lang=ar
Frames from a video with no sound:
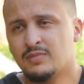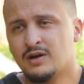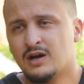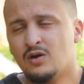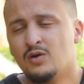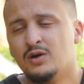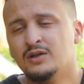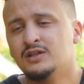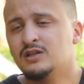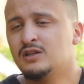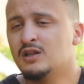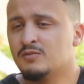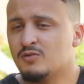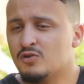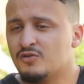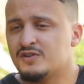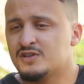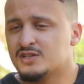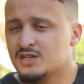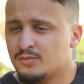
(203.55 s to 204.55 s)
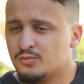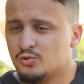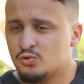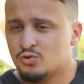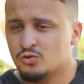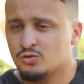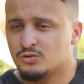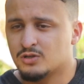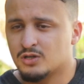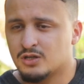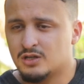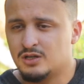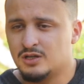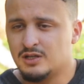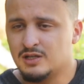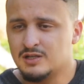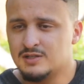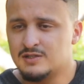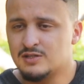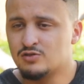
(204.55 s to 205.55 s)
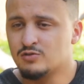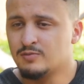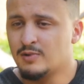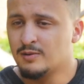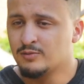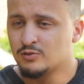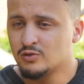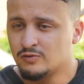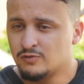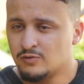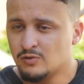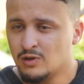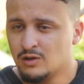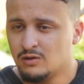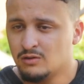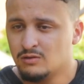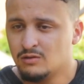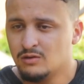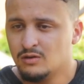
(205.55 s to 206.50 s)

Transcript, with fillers: بقاو عندي دي موفيز ابيتود اللي هزيتهم معايا من الطفوله